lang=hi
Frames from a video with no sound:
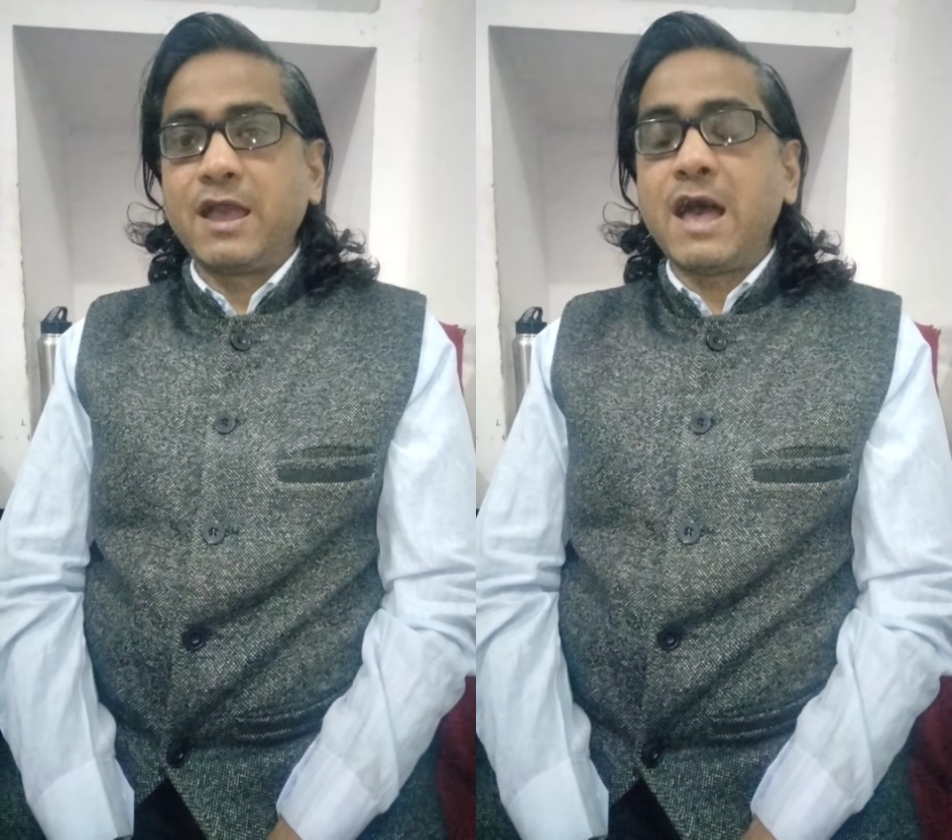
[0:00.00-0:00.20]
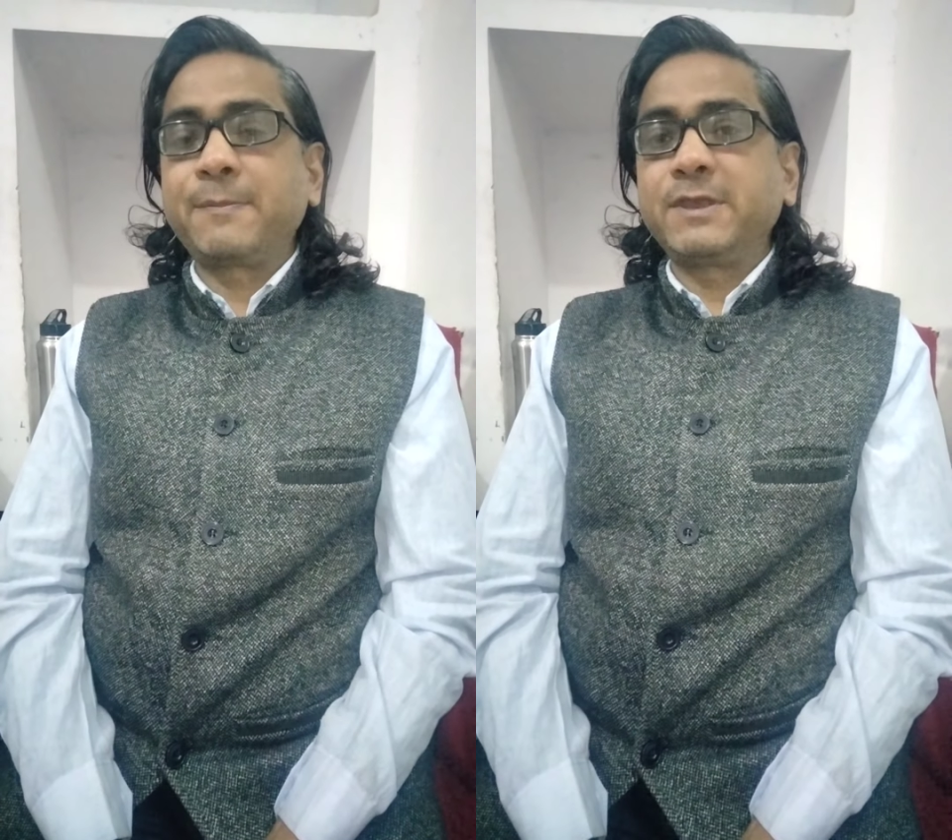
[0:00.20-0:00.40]

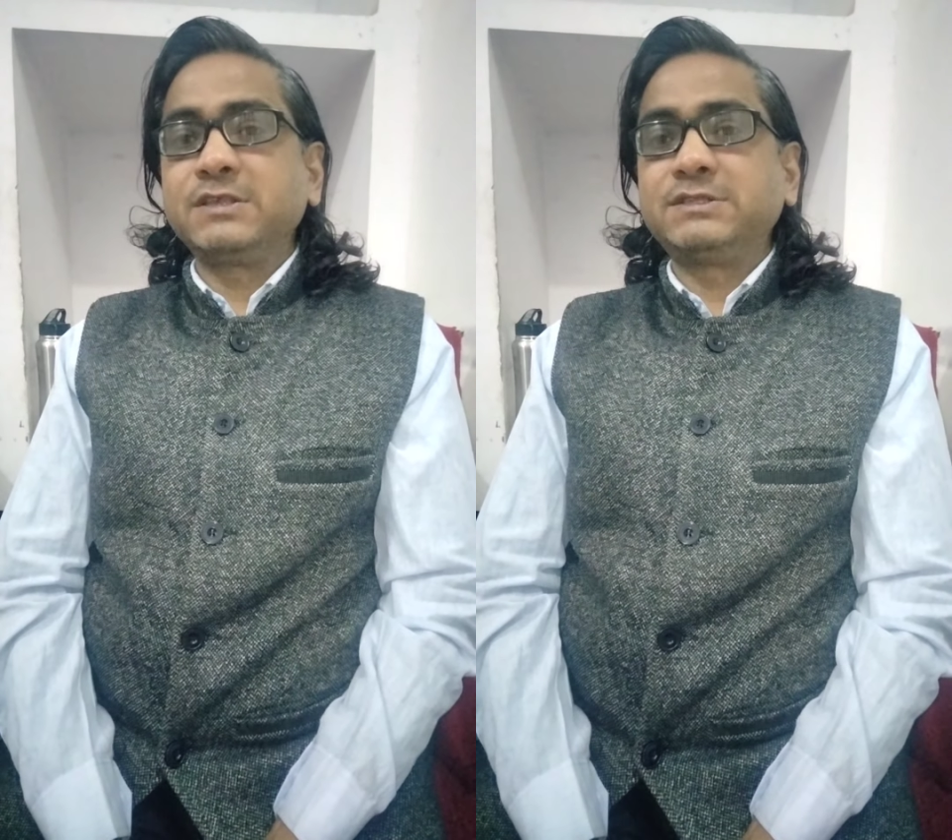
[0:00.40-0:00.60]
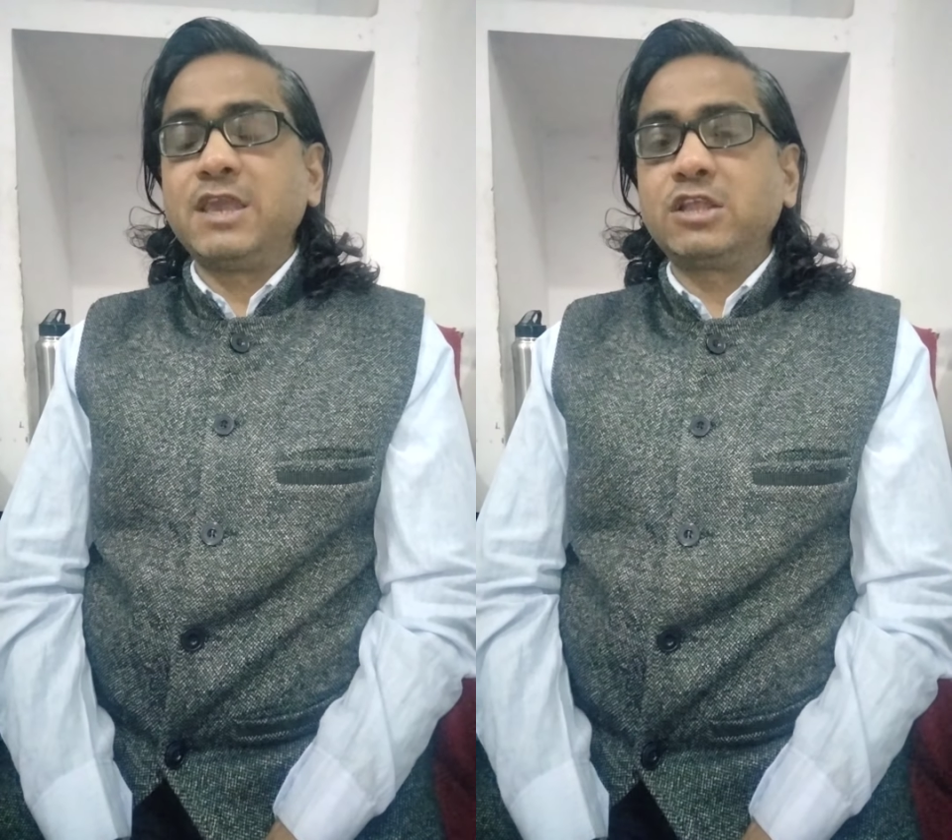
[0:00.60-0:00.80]
आपकी
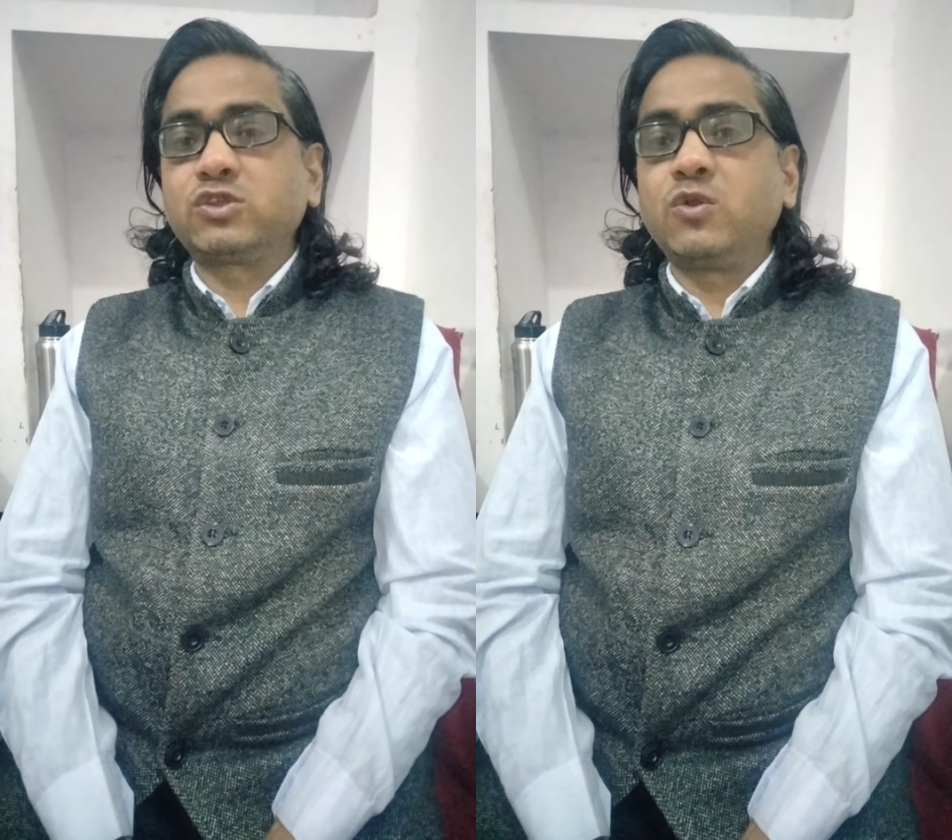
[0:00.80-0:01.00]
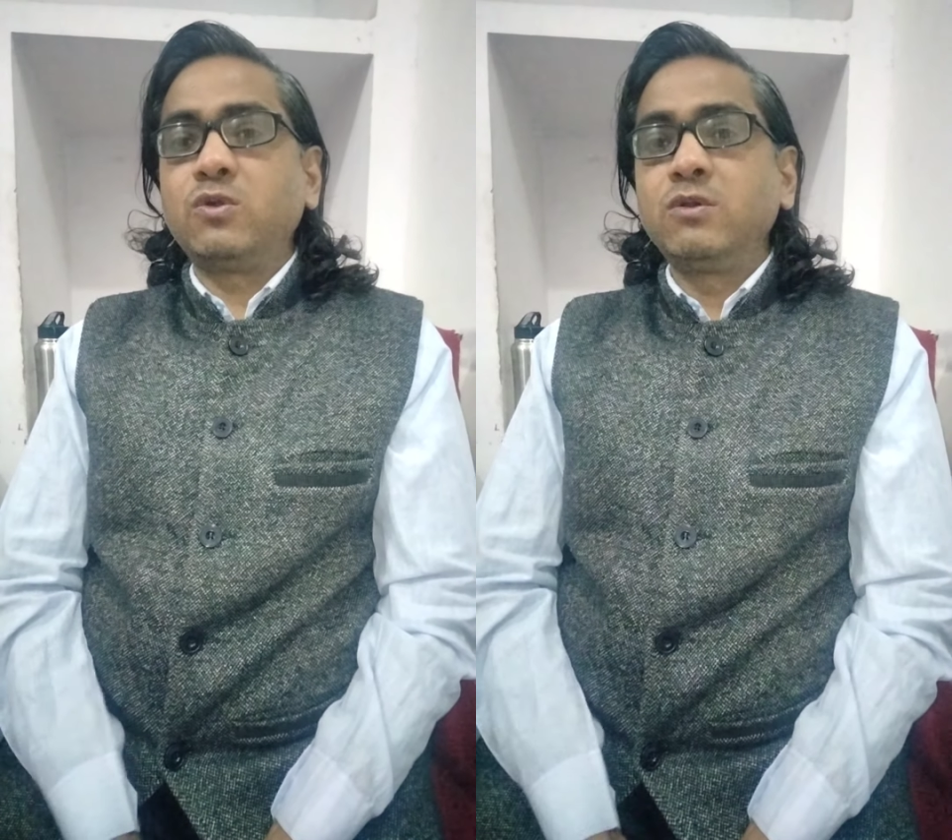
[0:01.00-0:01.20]
सेहत
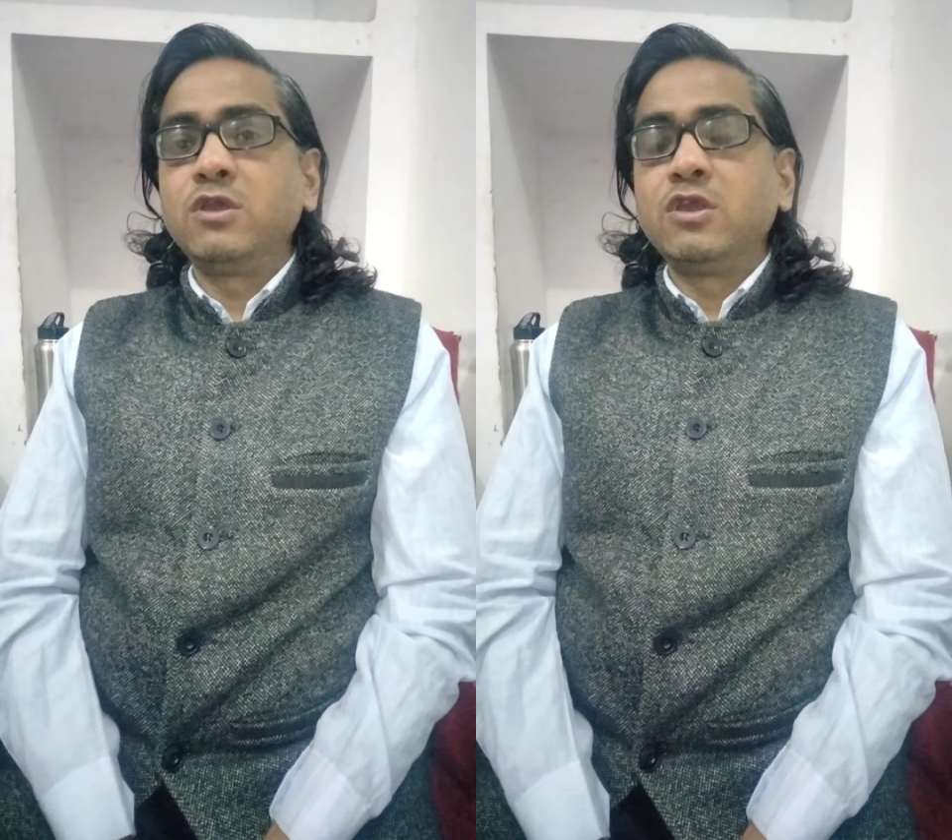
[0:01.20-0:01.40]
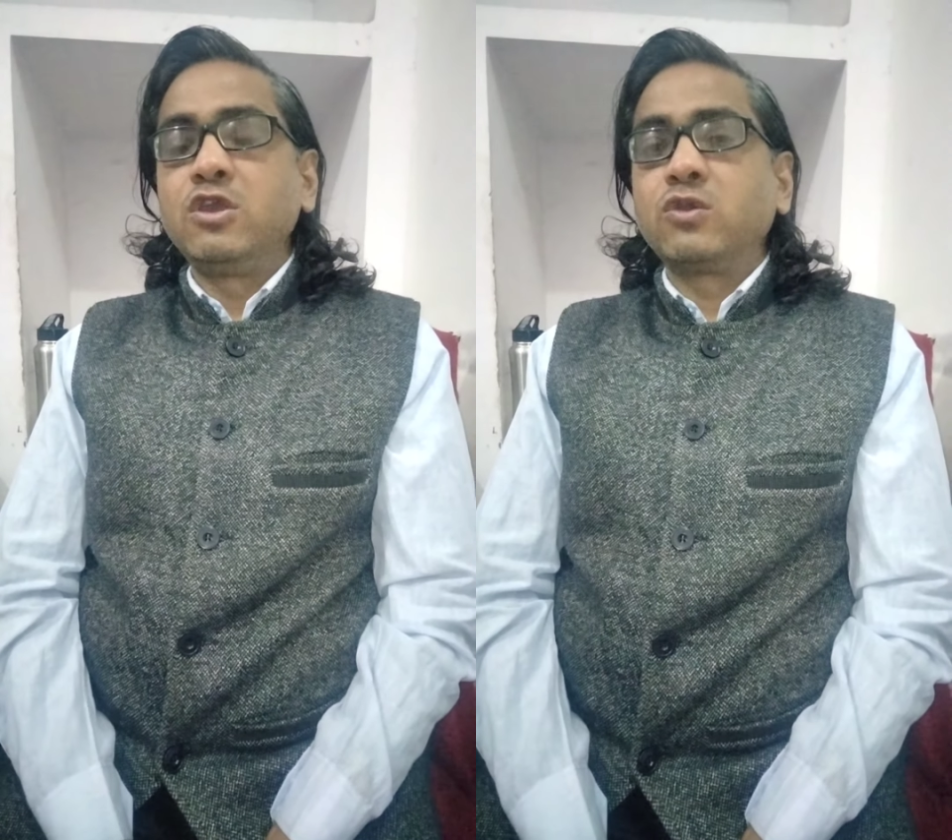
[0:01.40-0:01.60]
को
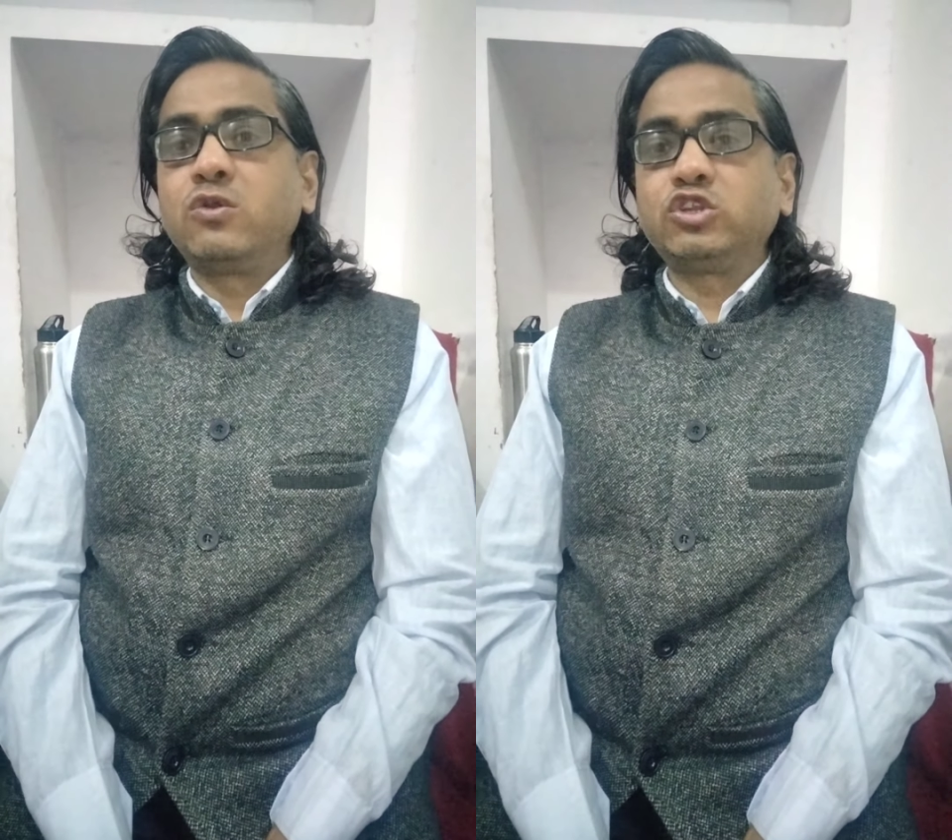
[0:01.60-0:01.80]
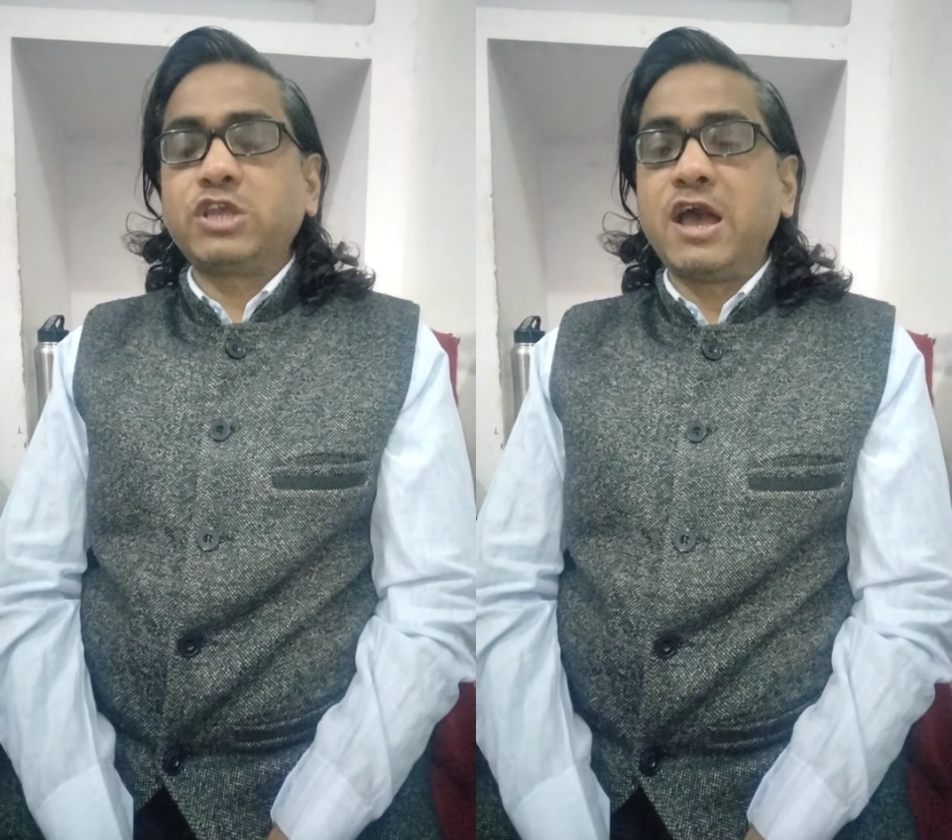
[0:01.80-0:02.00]

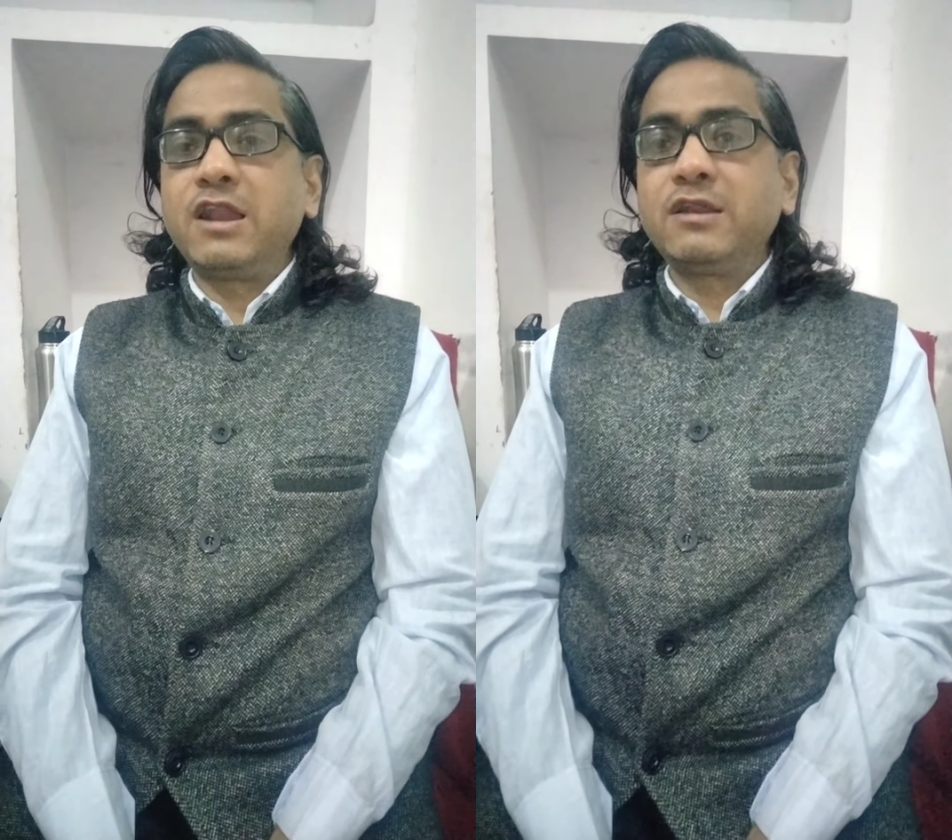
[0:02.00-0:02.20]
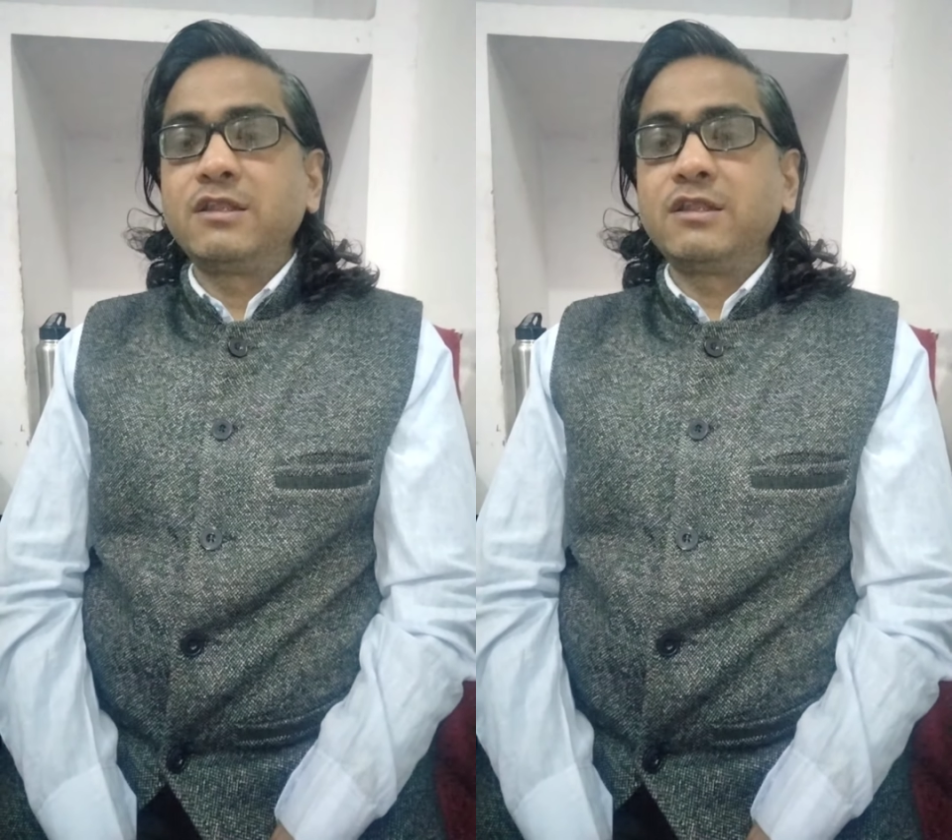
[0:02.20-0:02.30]
खुशहाल